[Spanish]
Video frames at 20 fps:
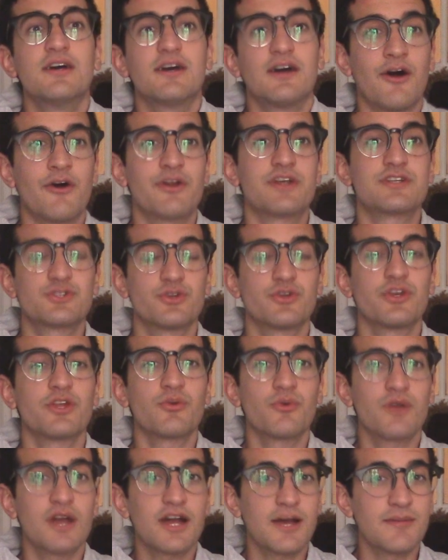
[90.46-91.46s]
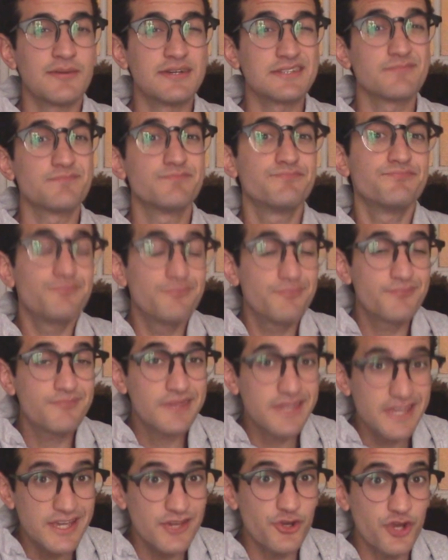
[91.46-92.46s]
ahora estoy en Nunca Jamás,
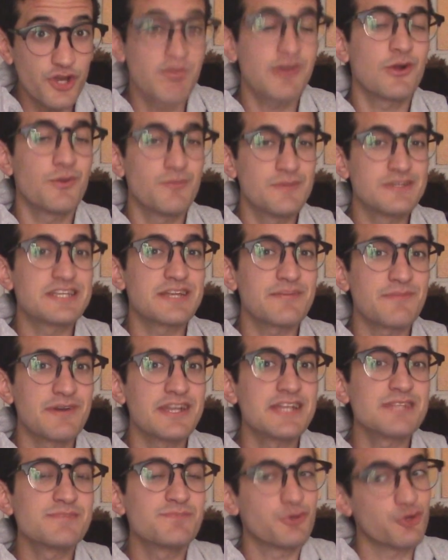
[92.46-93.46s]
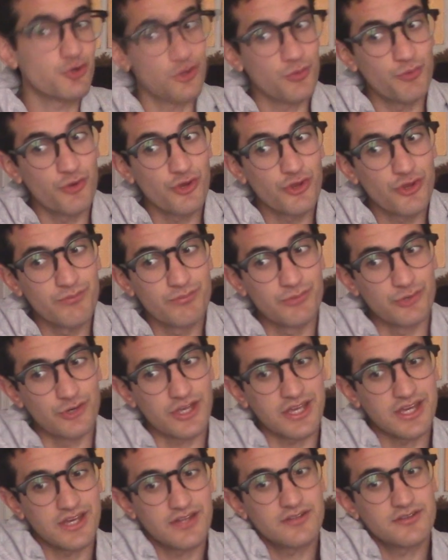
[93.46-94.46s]
quiero irme con mis hermanas, pero no puedo
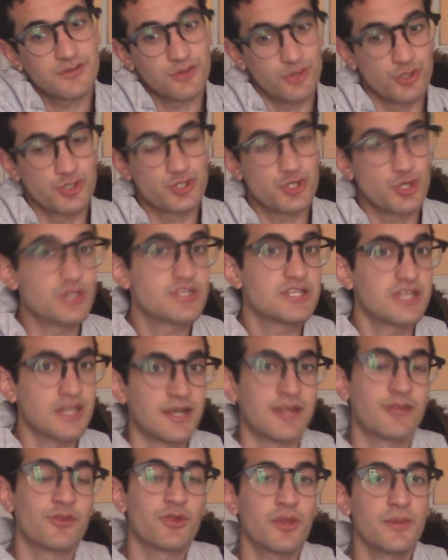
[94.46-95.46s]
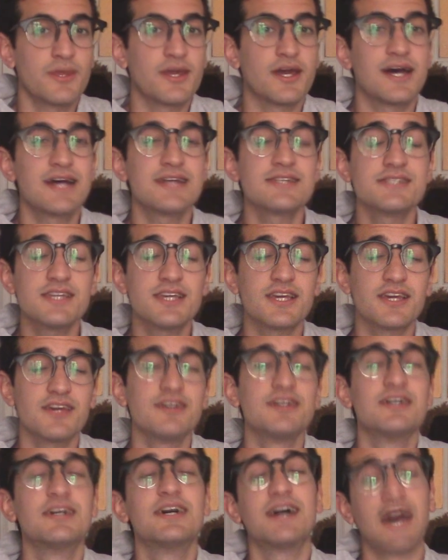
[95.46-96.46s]
porque no soy sirena todavía. Así
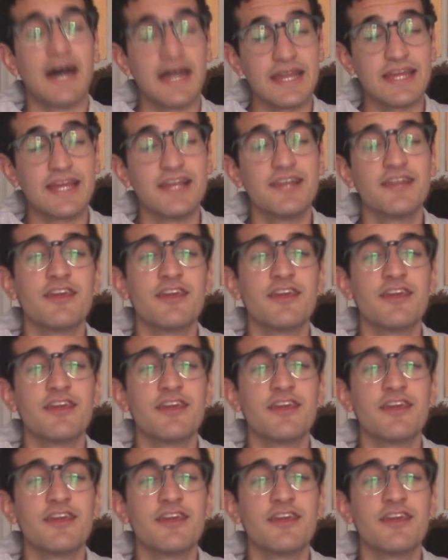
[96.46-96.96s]
que Ariel